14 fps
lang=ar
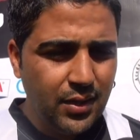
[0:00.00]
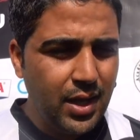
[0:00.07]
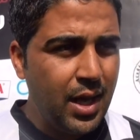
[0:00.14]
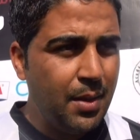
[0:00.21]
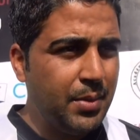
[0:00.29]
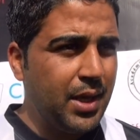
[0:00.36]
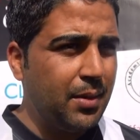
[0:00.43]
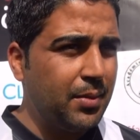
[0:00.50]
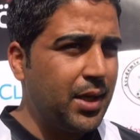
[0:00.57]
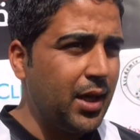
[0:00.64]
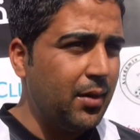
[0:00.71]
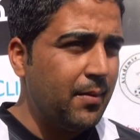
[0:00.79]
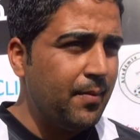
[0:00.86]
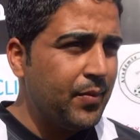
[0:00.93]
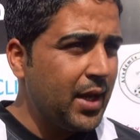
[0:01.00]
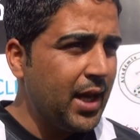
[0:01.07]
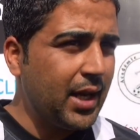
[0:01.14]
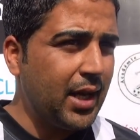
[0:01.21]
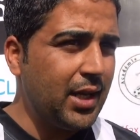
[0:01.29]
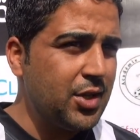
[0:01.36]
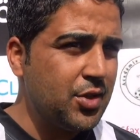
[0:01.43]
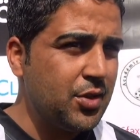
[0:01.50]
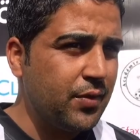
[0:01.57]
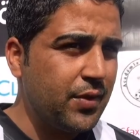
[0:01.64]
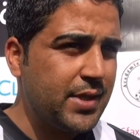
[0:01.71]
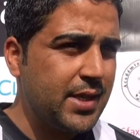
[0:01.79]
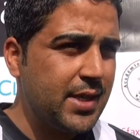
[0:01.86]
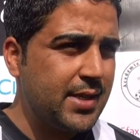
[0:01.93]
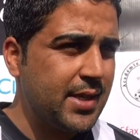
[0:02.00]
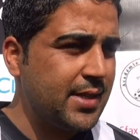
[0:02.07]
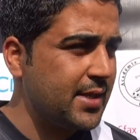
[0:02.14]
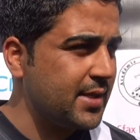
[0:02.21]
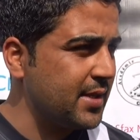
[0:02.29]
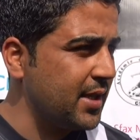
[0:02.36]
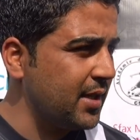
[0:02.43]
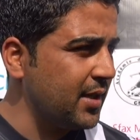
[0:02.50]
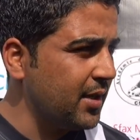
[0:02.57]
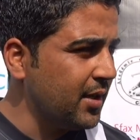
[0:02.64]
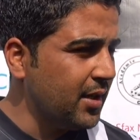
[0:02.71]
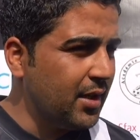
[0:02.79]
الاهميه نتاعو هاك علاش نشوفوا السي اس اس